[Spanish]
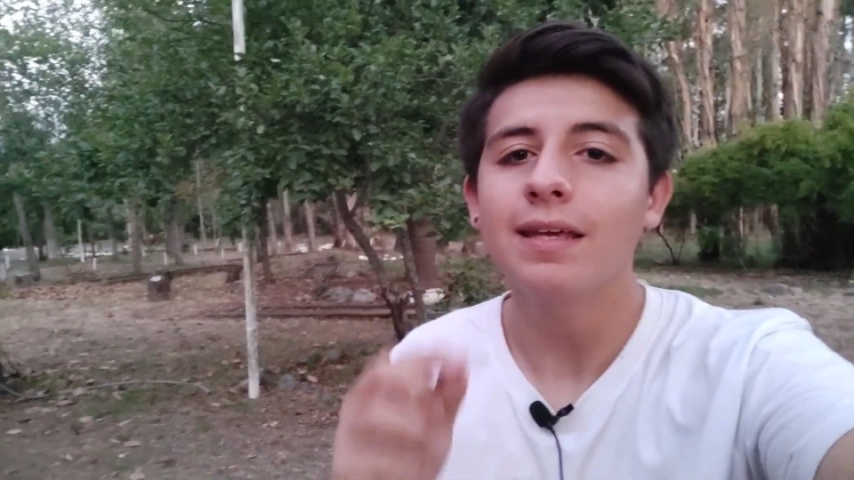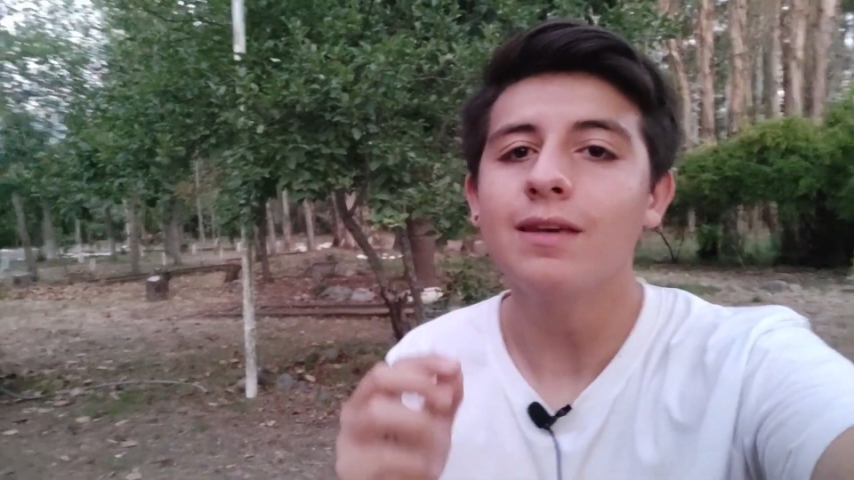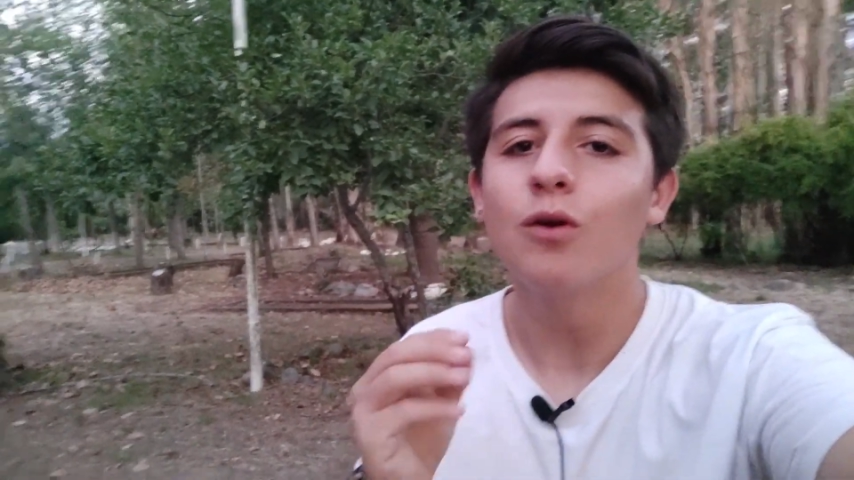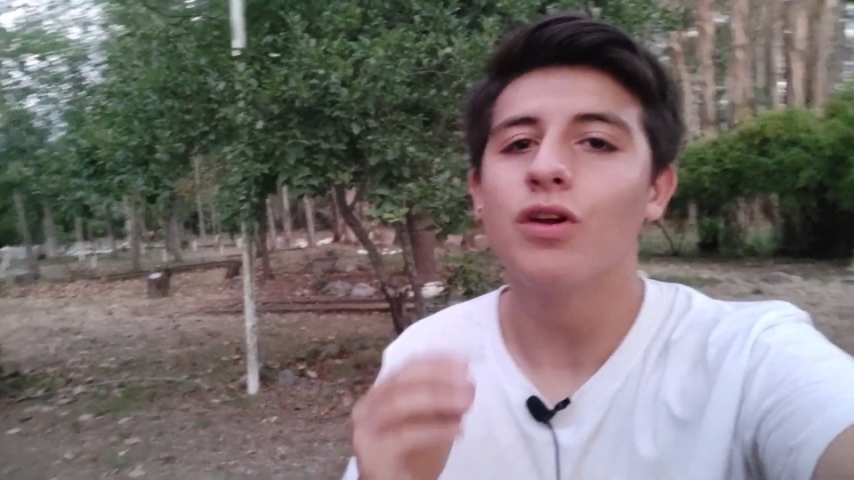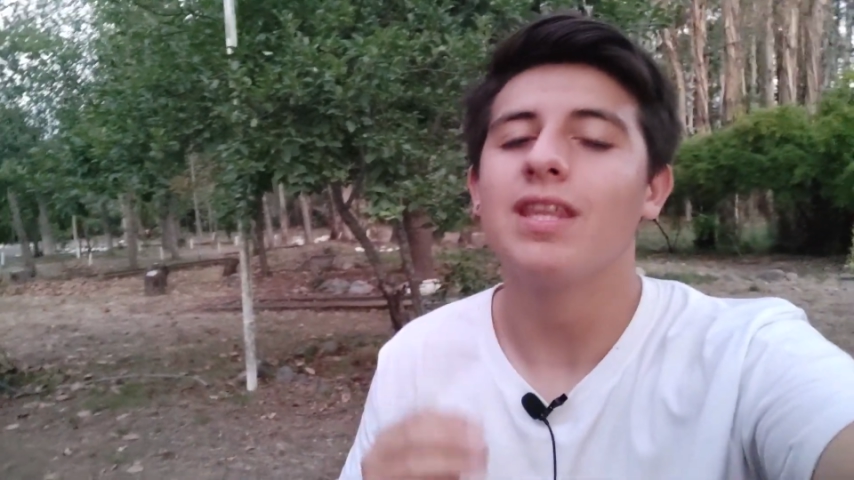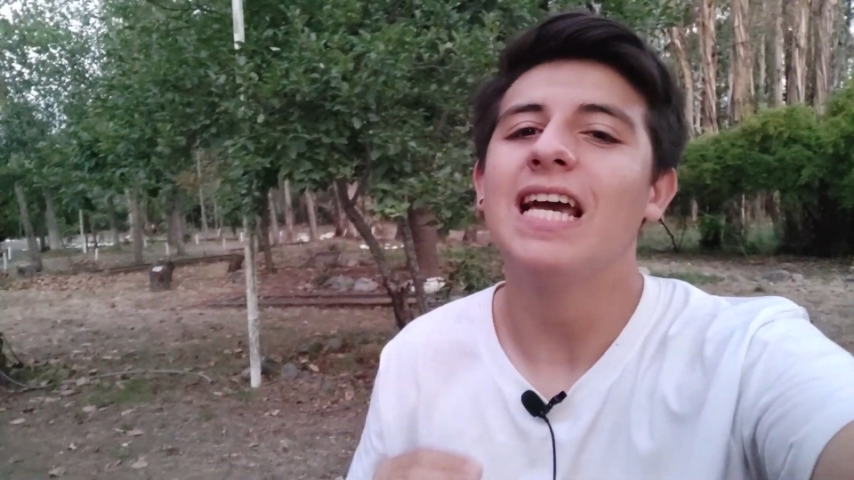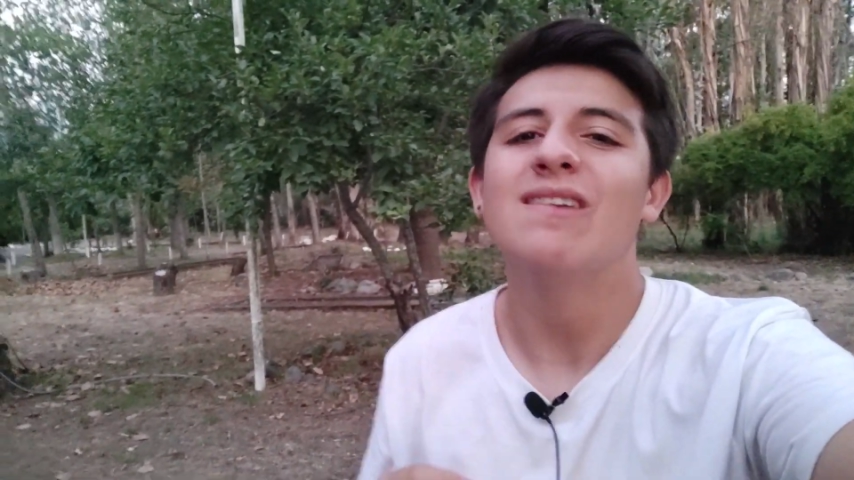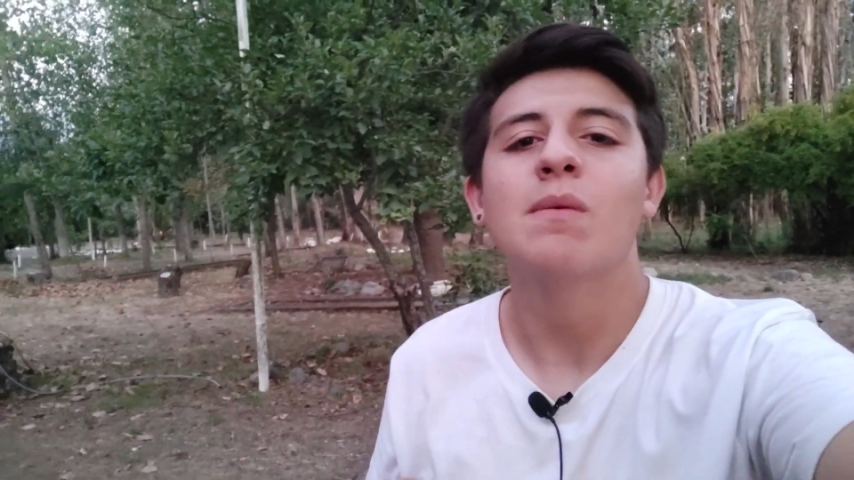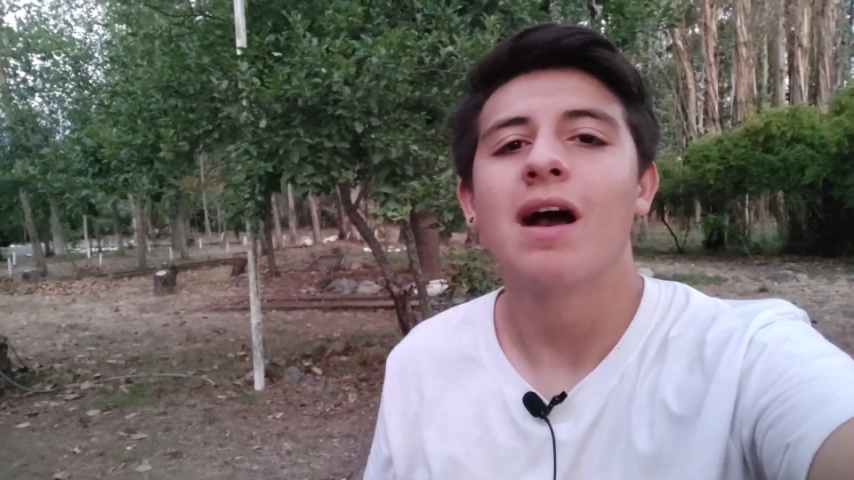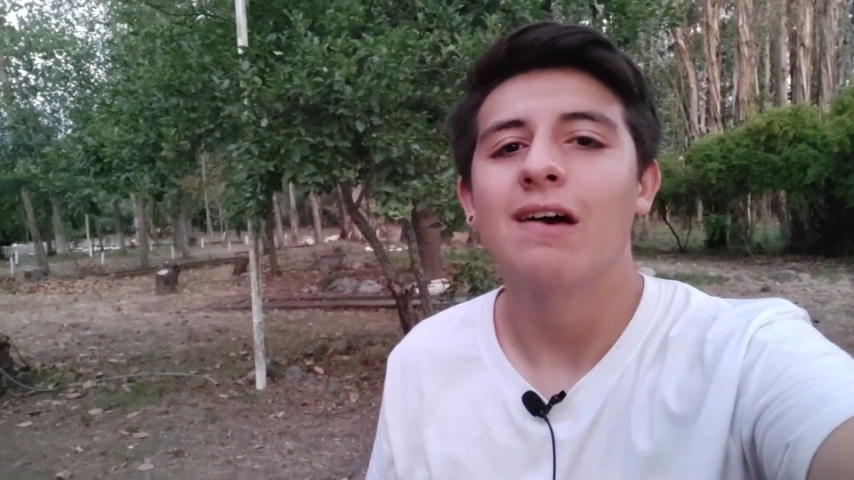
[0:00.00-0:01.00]
y hoy
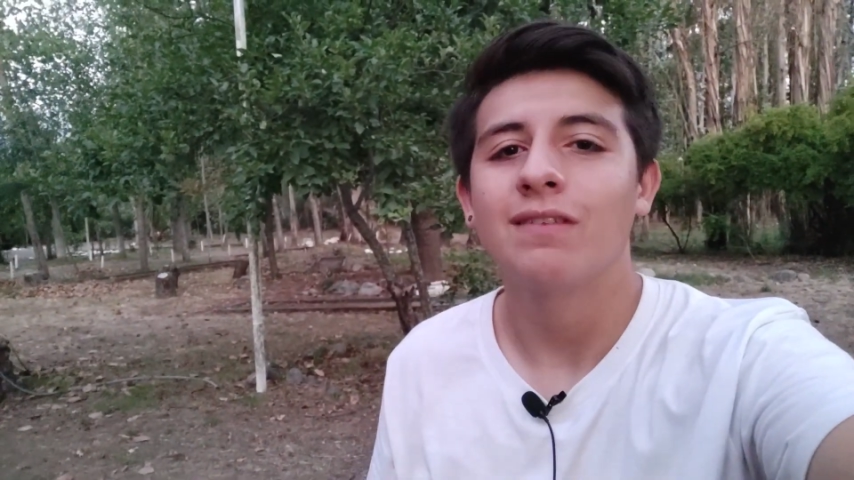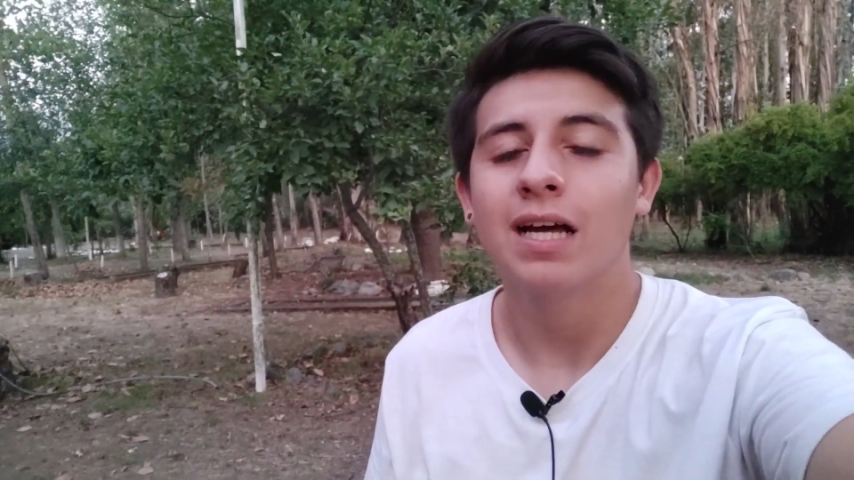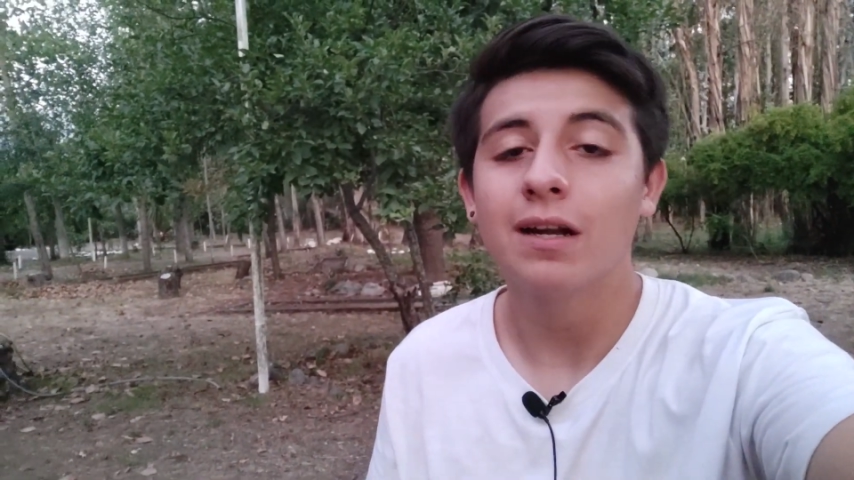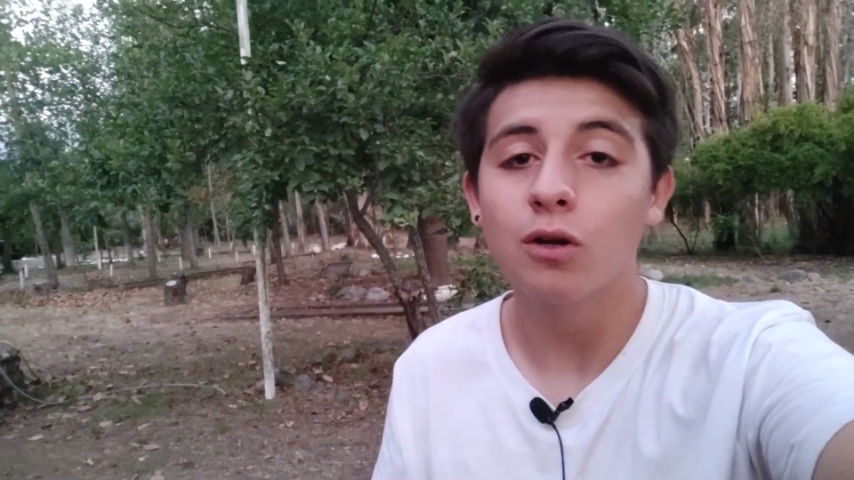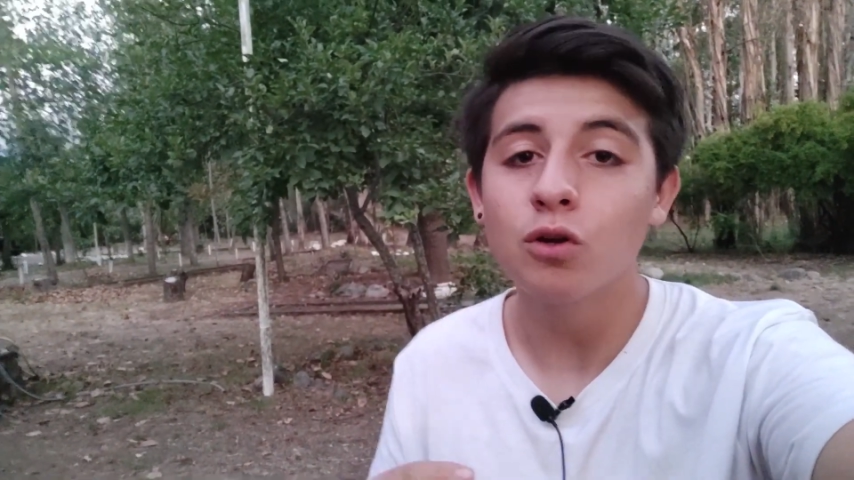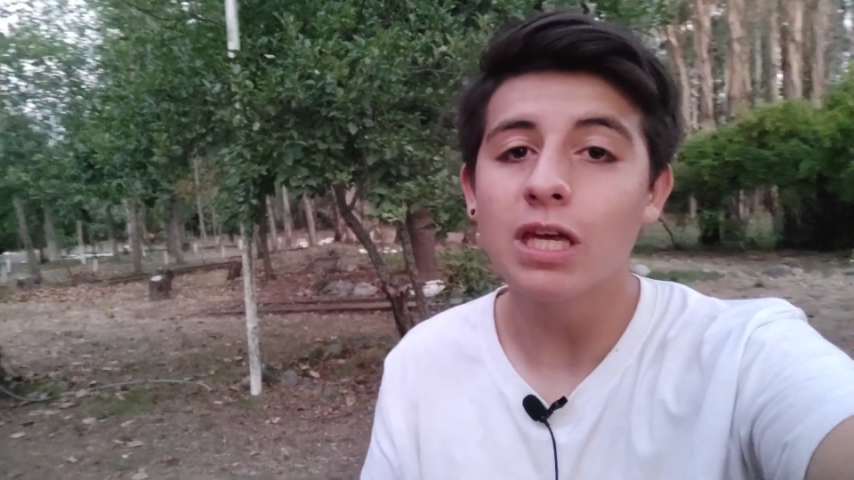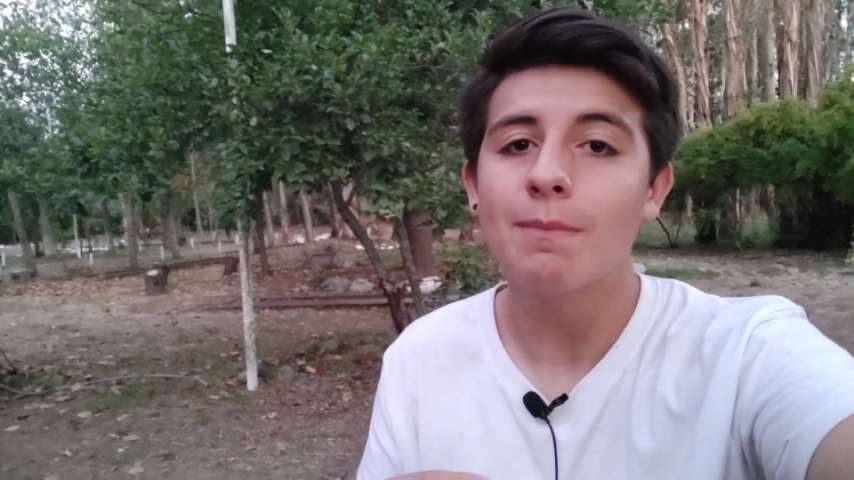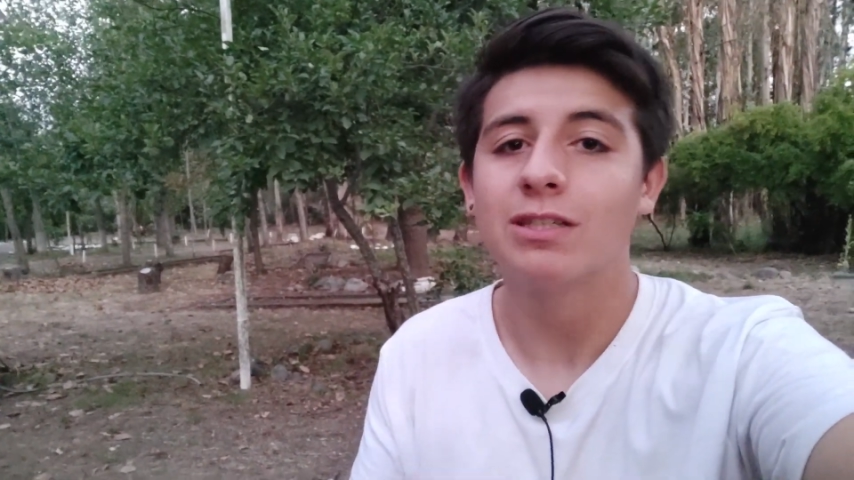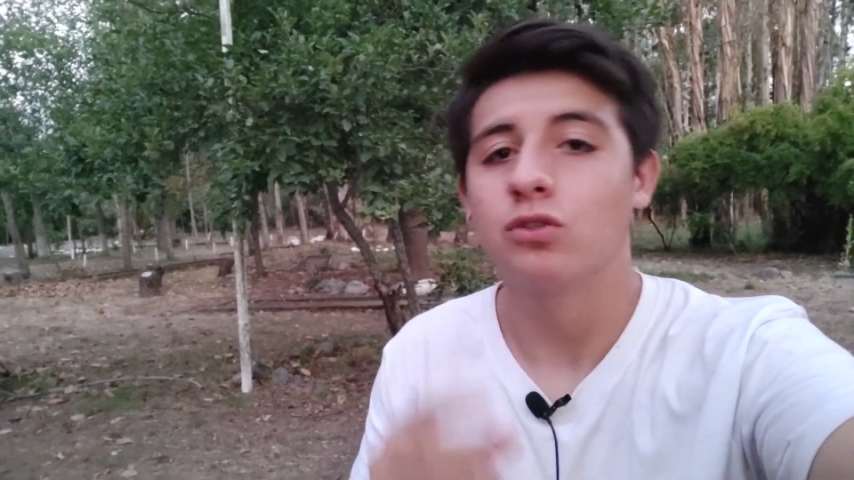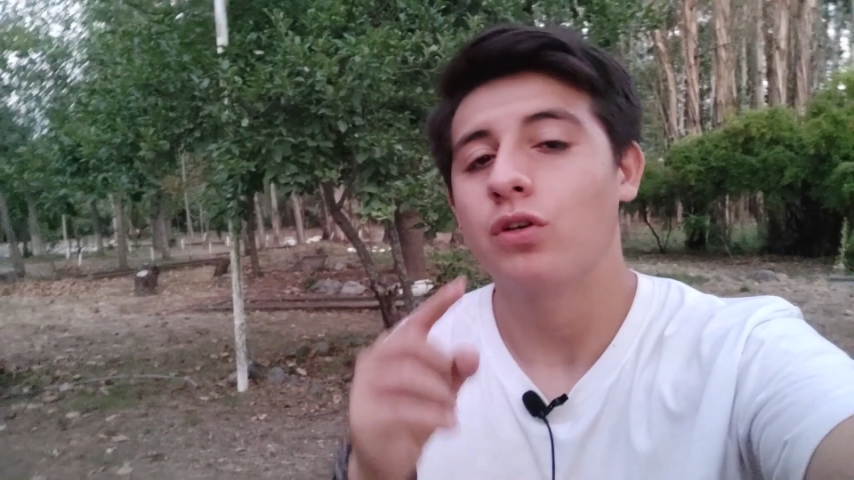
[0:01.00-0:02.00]
día vamos a hablar lo que
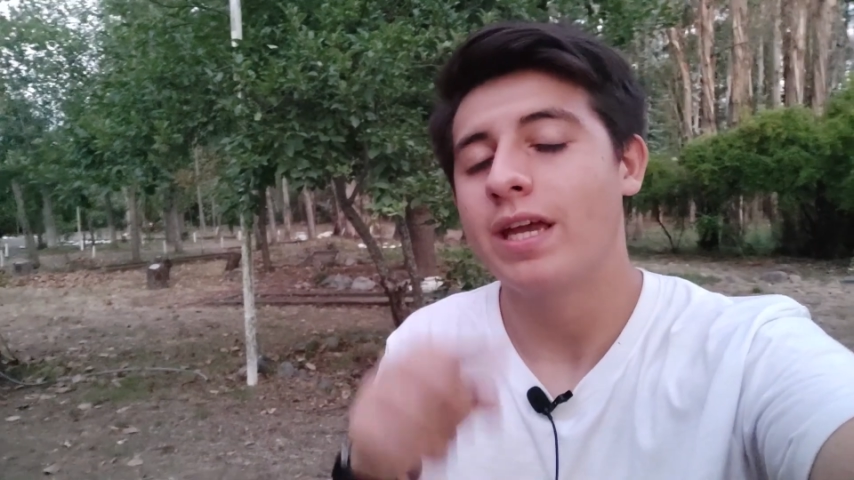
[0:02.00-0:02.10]
pasó